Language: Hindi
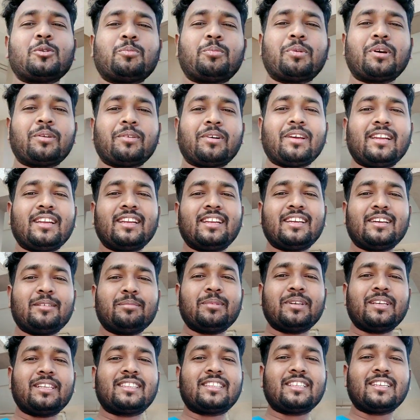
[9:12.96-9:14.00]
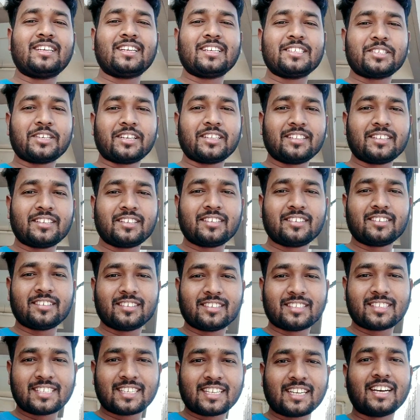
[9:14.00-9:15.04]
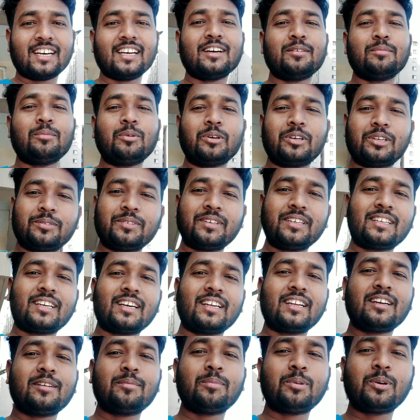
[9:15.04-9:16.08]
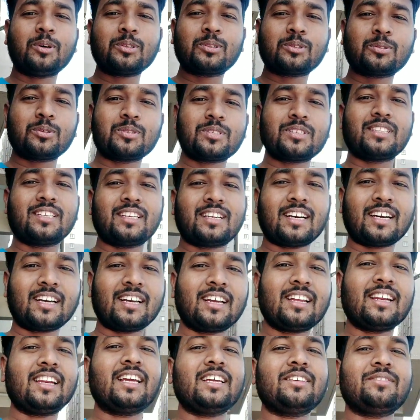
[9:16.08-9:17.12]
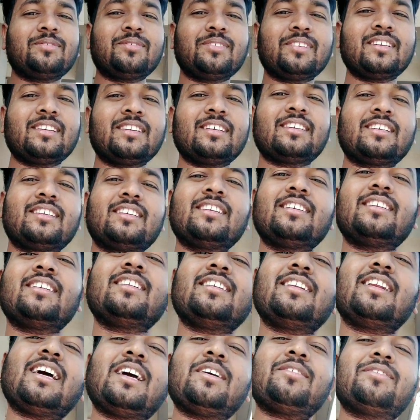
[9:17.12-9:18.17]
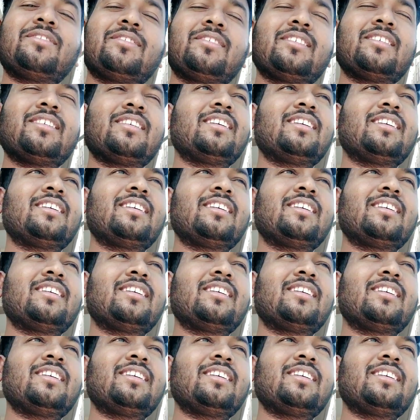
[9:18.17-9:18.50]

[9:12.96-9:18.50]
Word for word: ऊपर वाले ने हमें इतना ज़्यादा सिखाया मोटिवेट करा बहुत कुछ दिखाया लाइफ में कि लाइफ